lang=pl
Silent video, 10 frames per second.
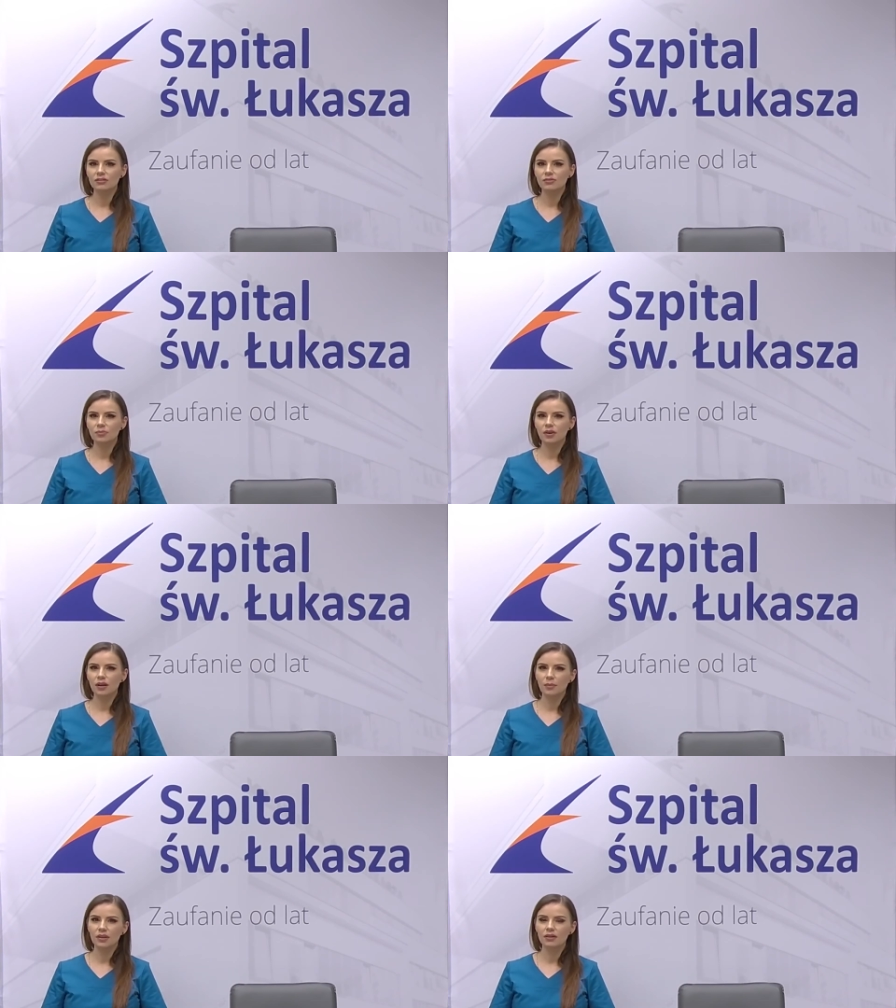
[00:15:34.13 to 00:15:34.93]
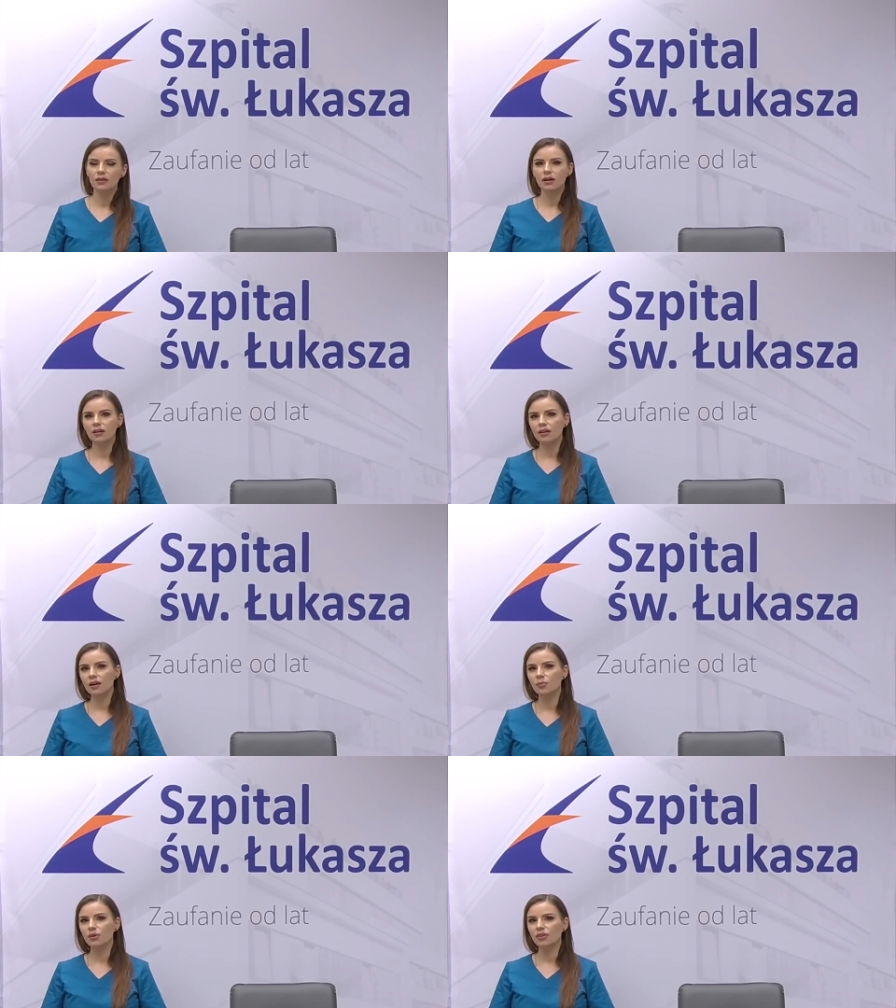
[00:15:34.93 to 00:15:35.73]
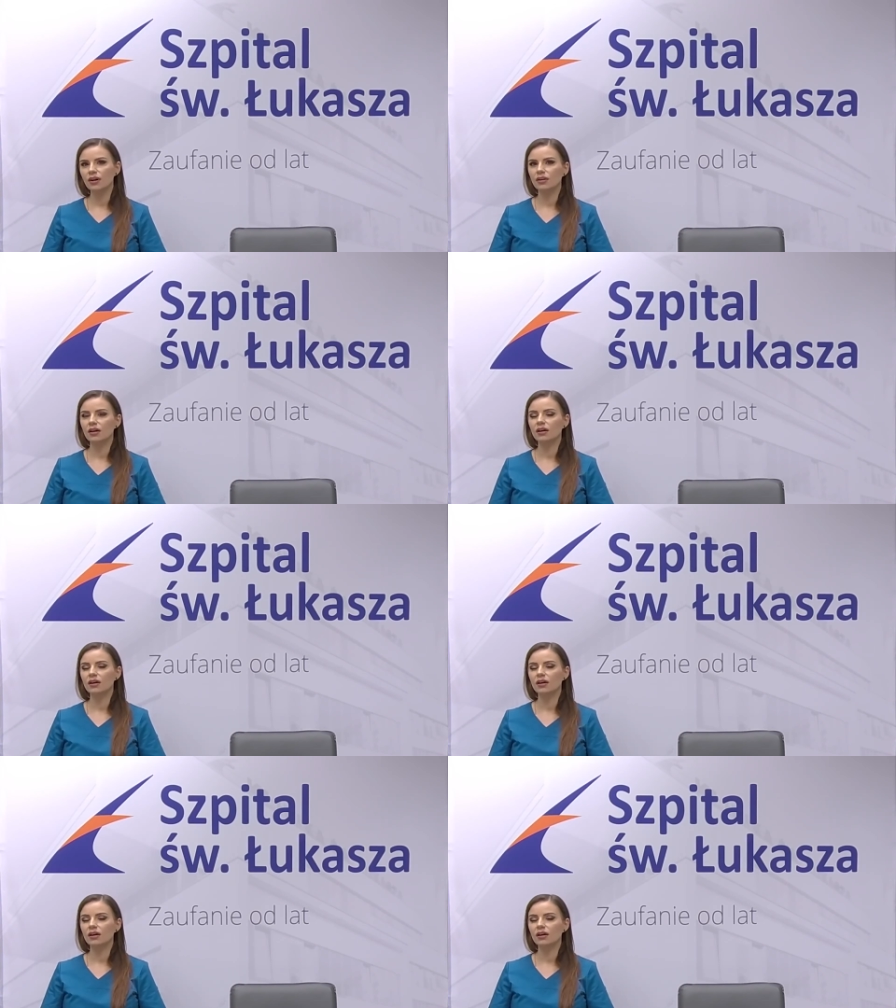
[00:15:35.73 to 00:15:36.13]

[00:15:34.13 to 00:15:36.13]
suplement arnikę montana.